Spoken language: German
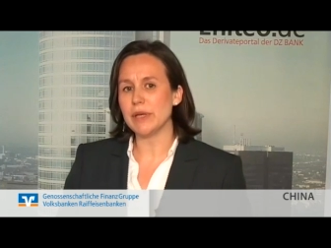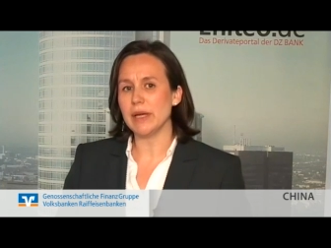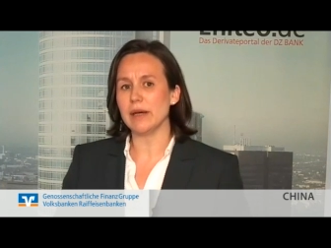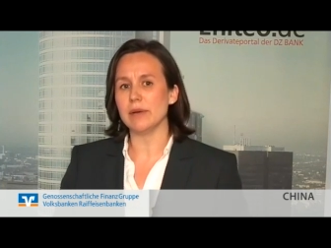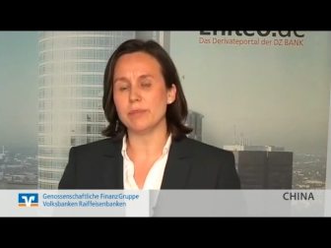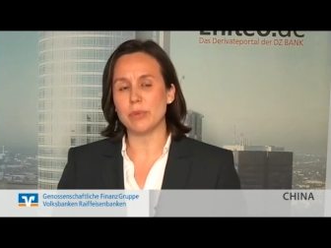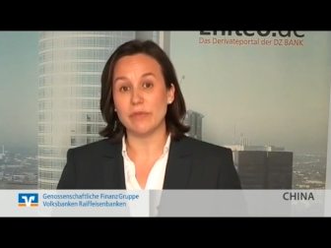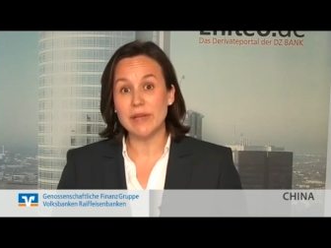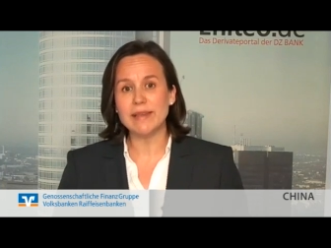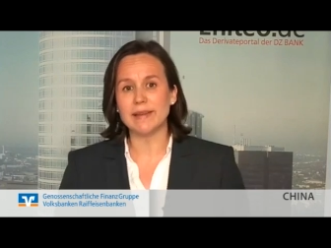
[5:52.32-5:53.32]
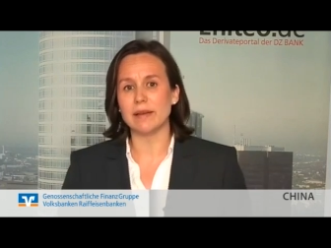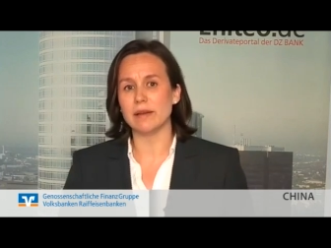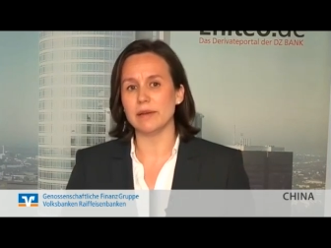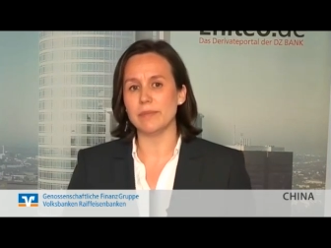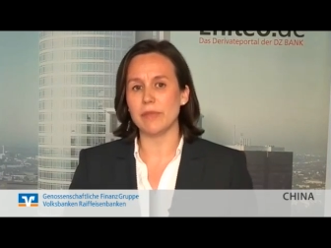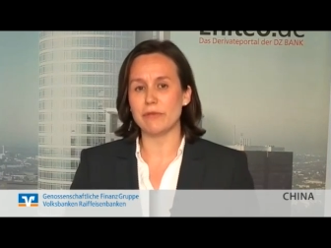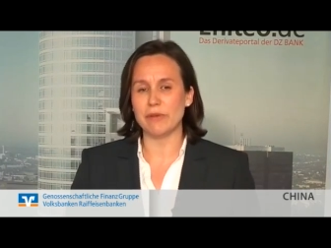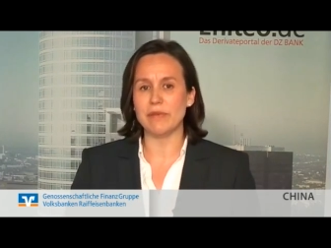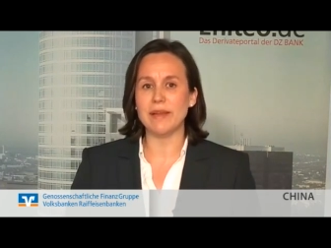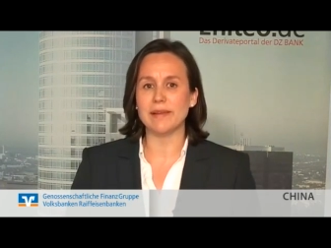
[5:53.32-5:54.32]
der Provinzen ähm,
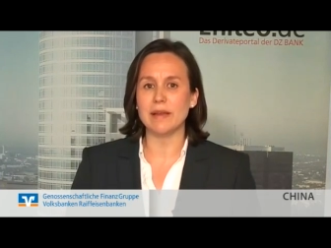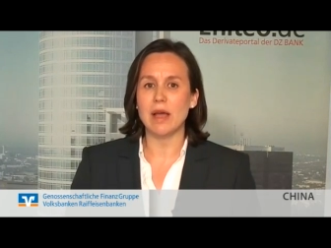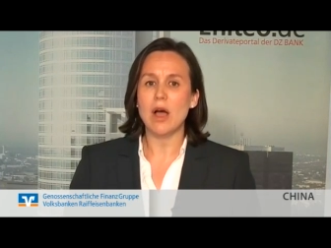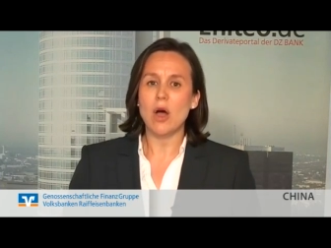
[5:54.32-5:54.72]
verwiesen.